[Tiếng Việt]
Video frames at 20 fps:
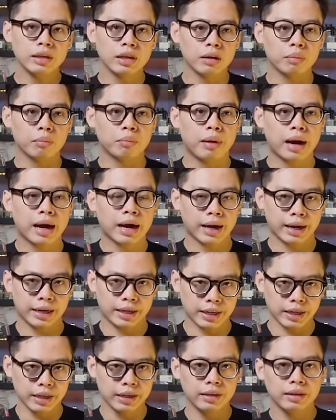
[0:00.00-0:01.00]
nhờ
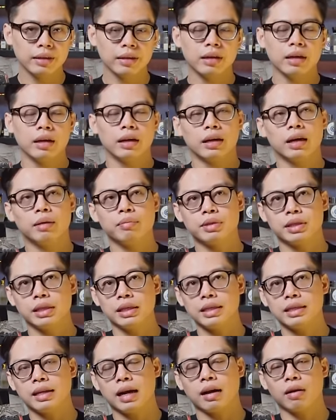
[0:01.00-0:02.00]
marketing, thậm
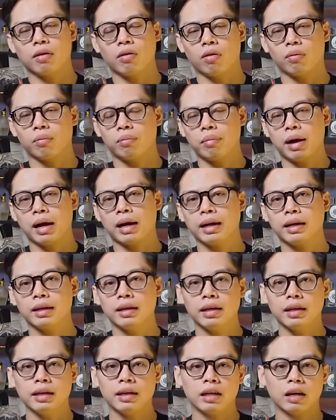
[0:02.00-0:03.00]
chí rằng còn
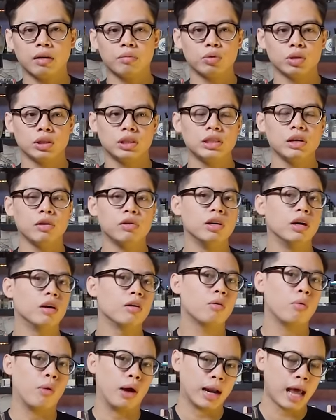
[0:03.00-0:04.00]
marketing theo một chiều
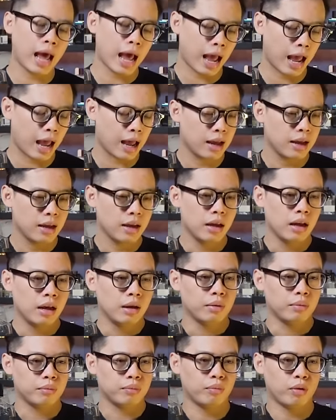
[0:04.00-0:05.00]
hướng quá đà.
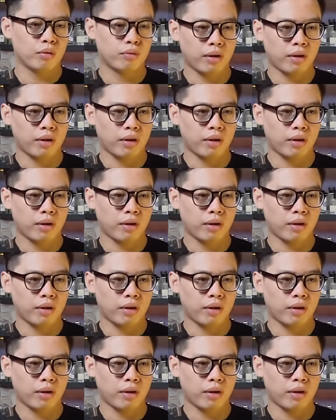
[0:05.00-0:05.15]
Một